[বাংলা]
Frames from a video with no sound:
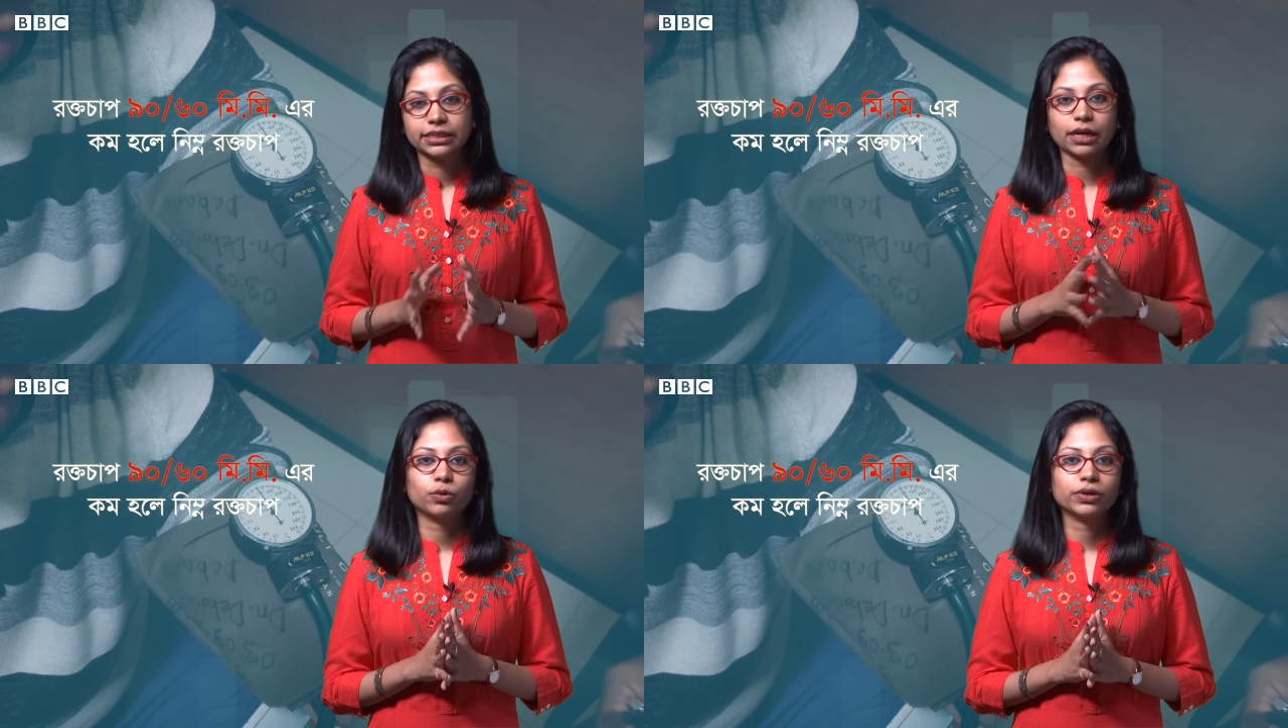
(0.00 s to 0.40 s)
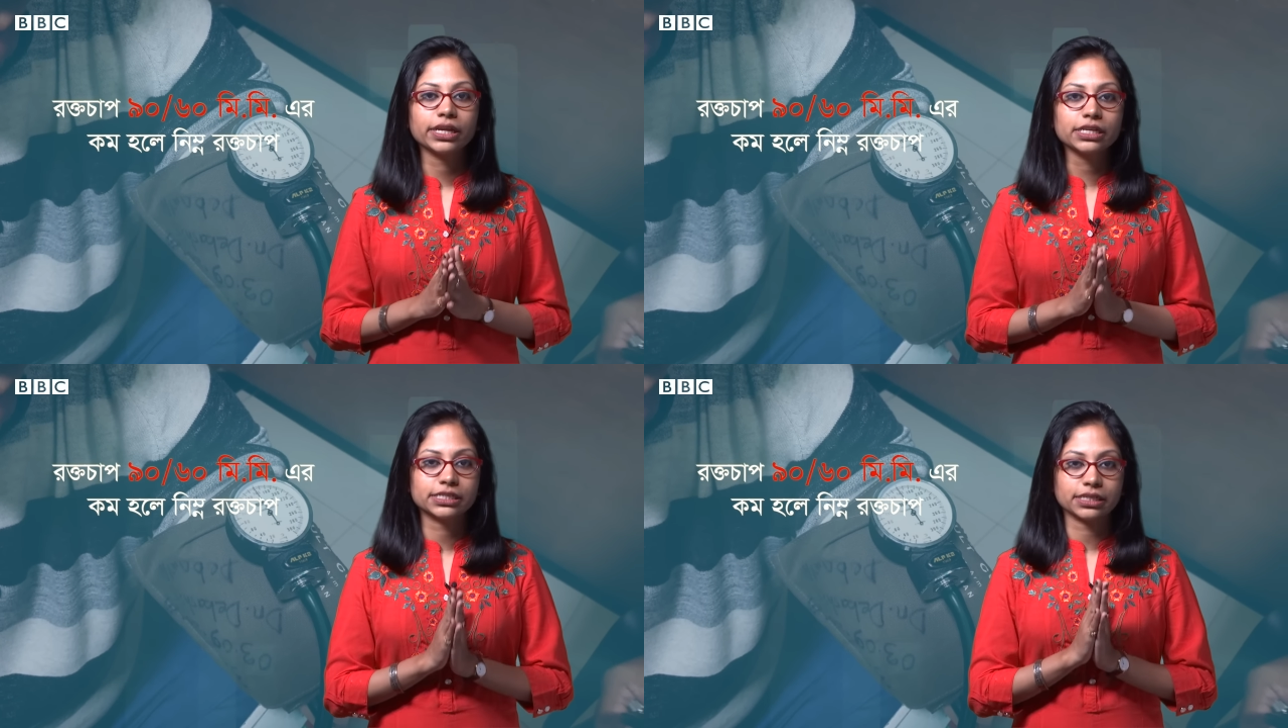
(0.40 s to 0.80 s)
তাহলে
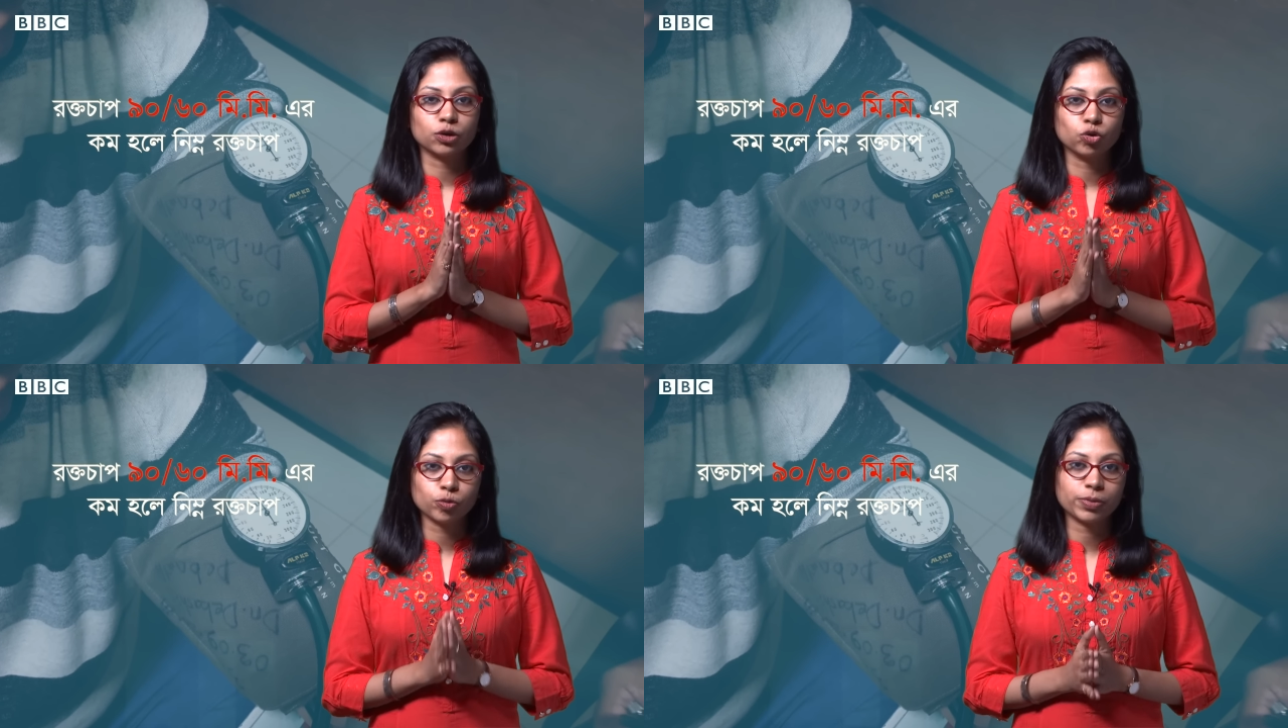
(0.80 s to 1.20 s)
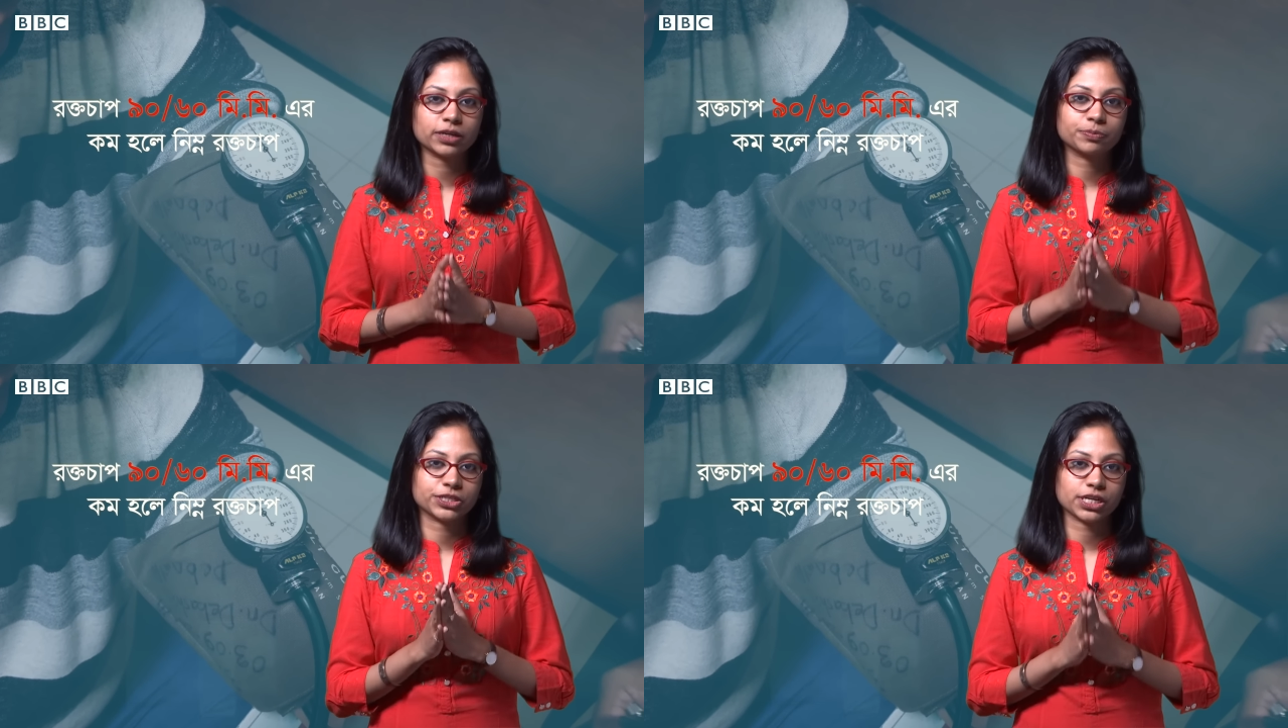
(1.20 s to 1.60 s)
সেটা লো
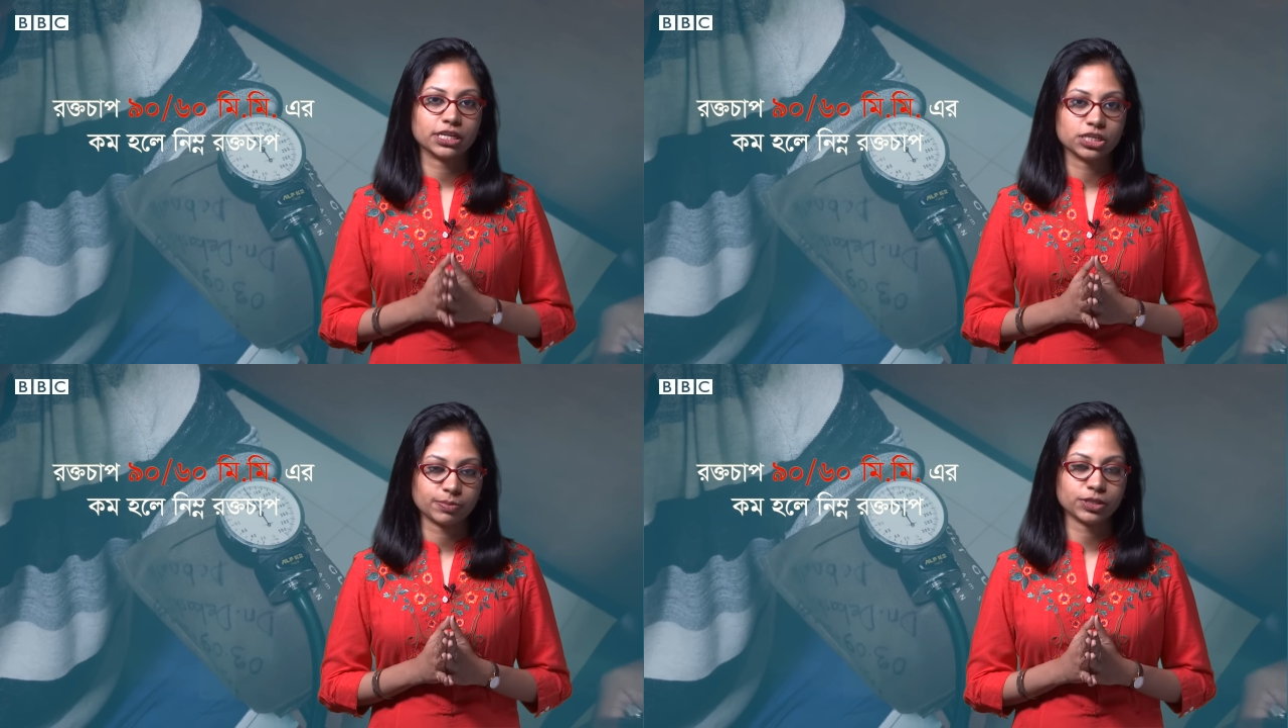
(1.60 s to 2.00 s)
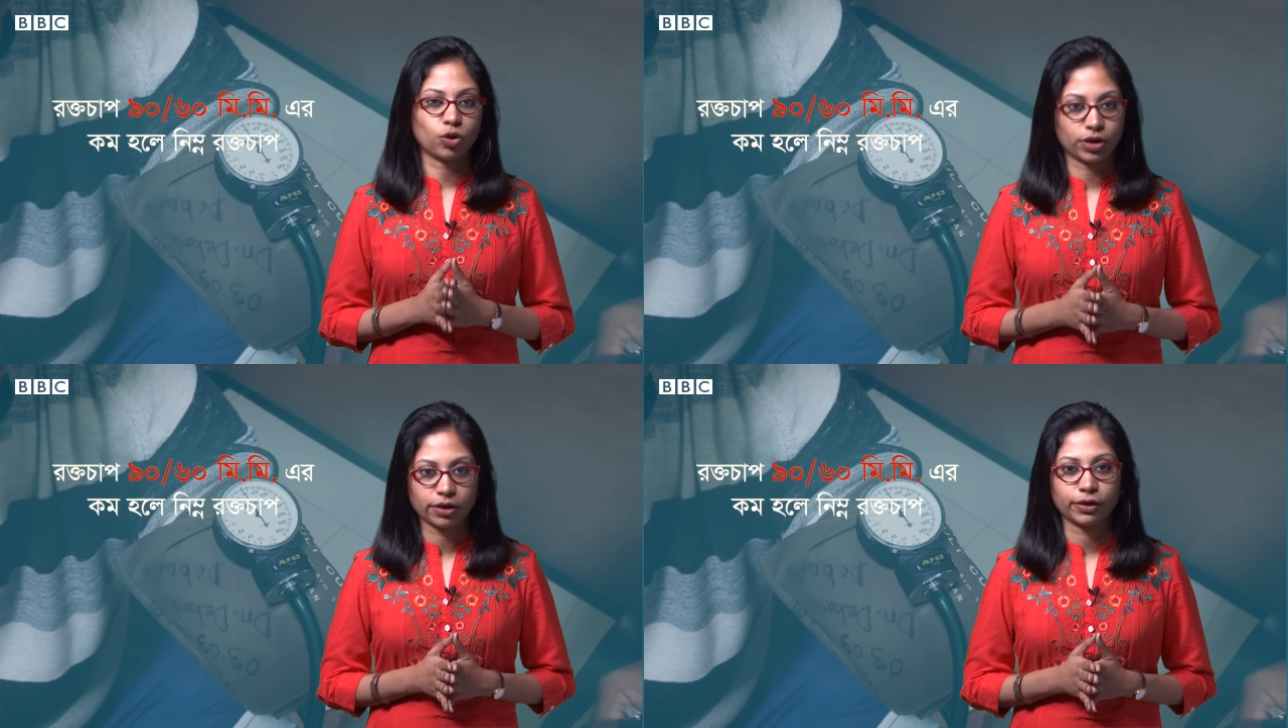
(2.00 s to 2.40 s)
ব্লাড প্রেশার হিসেবে
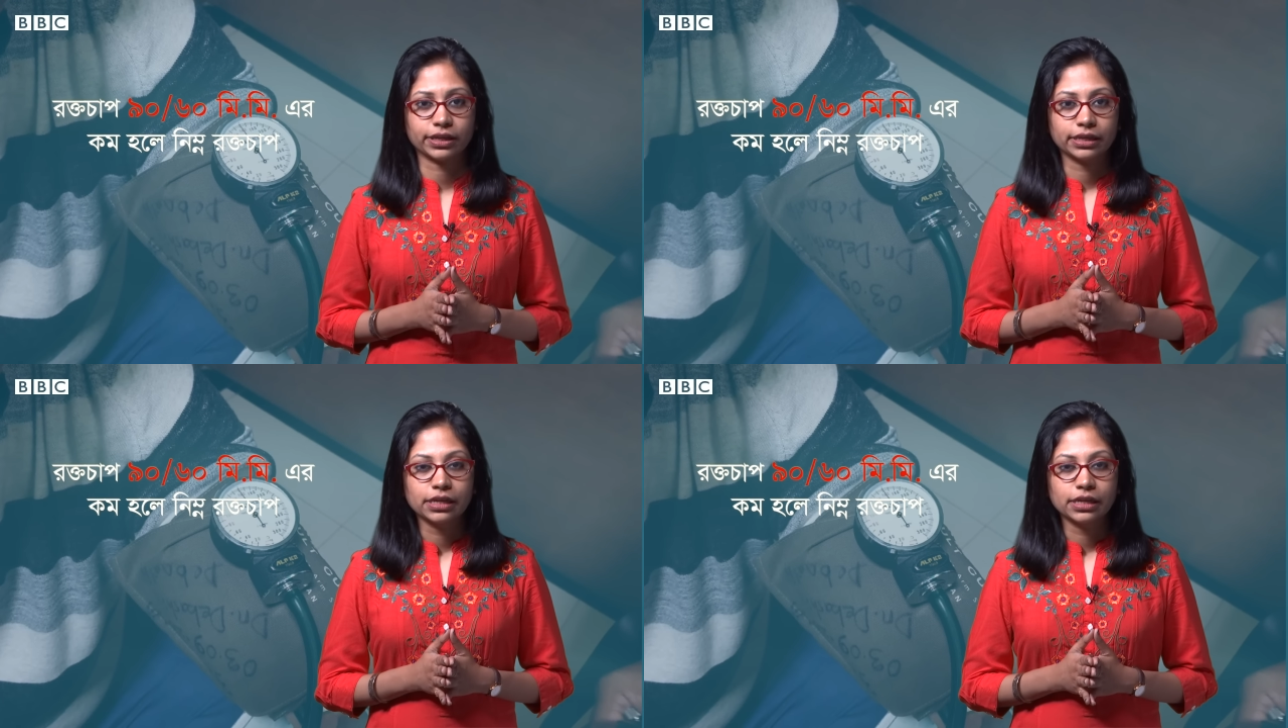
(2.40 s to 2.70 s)
ধরা হয়